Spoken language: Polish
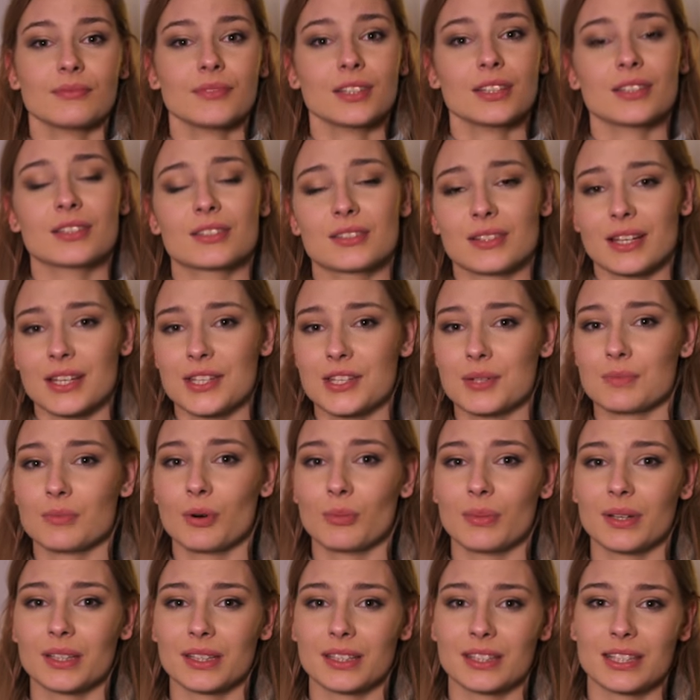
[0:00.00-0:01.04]
Słuchajcie,
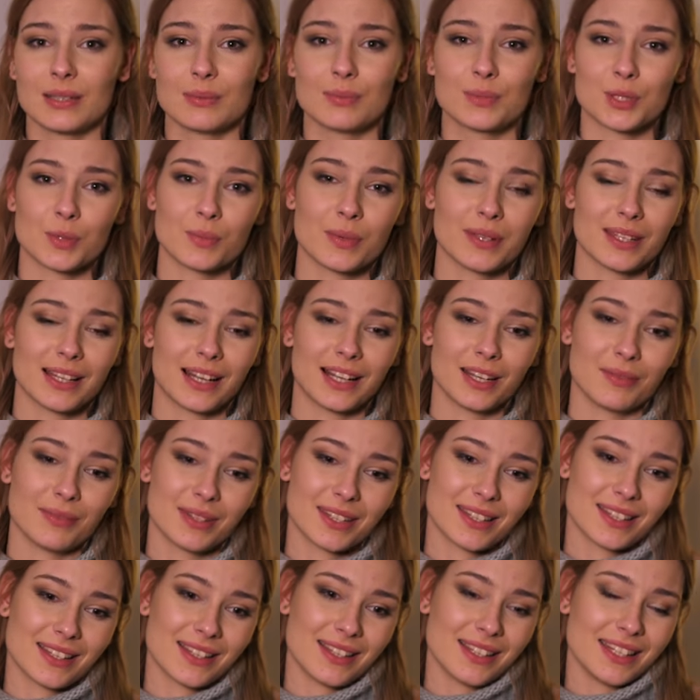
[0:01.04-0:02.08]
moment, gdy przypinali
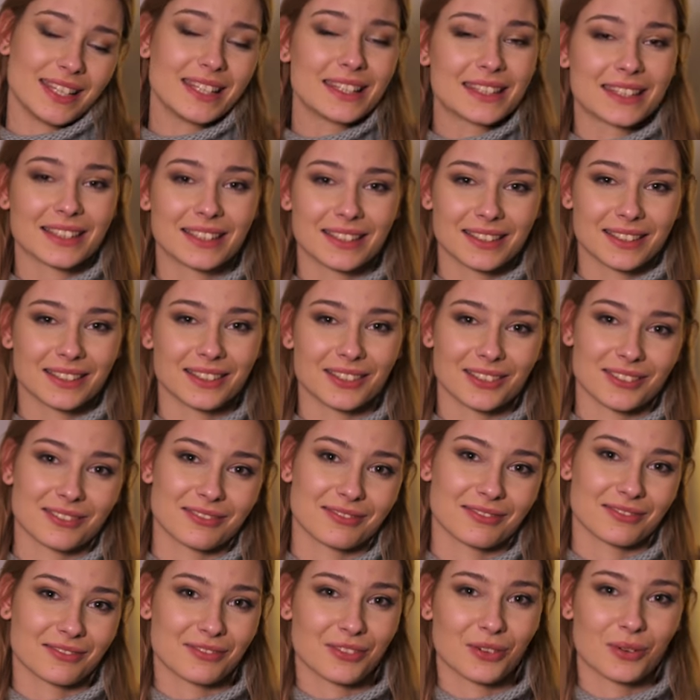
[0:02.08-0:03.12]
mi te liny
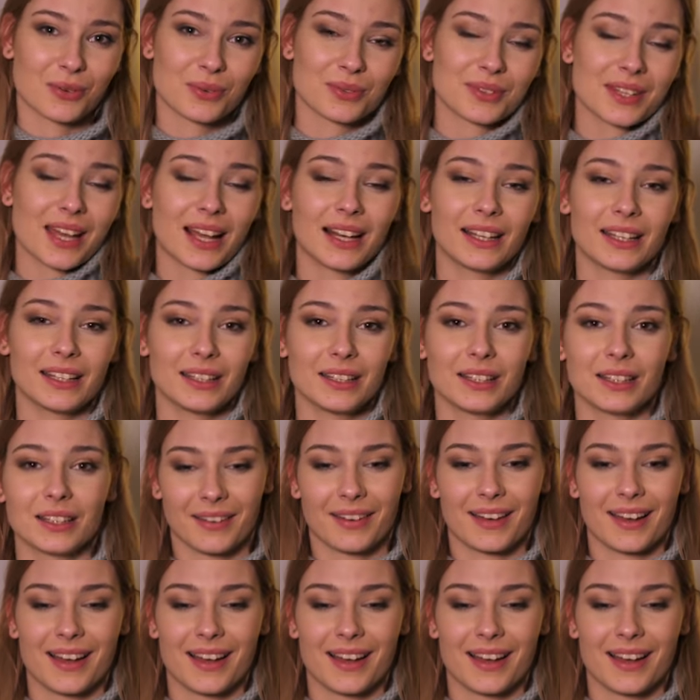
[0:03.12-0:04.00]
mm, wokół talii.